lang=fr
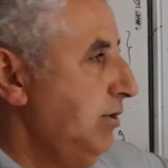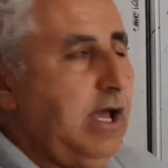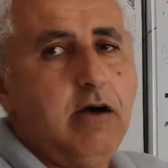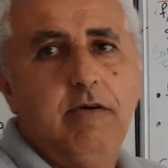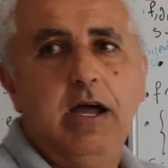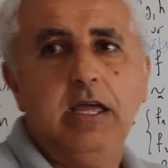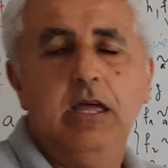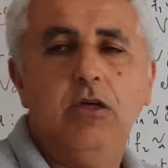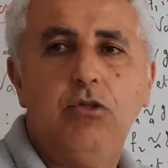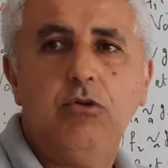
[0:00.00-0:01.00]
travail
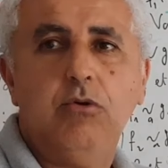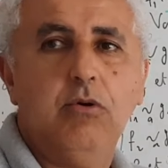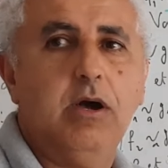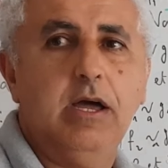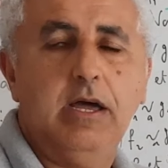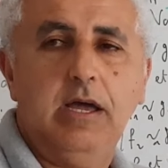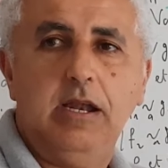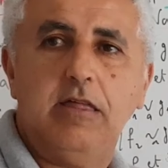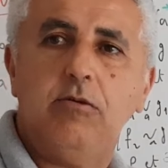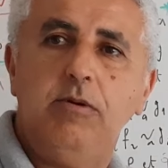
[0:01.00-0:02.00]
sur euh,
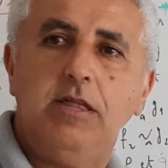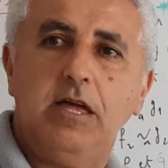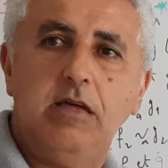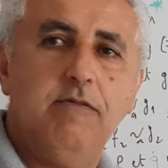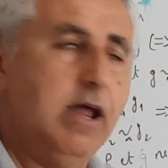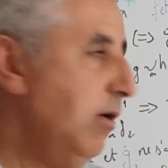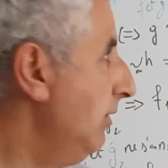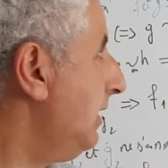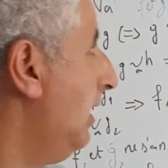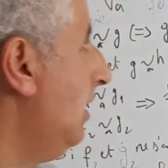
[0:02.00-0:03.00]
les suites équivalentes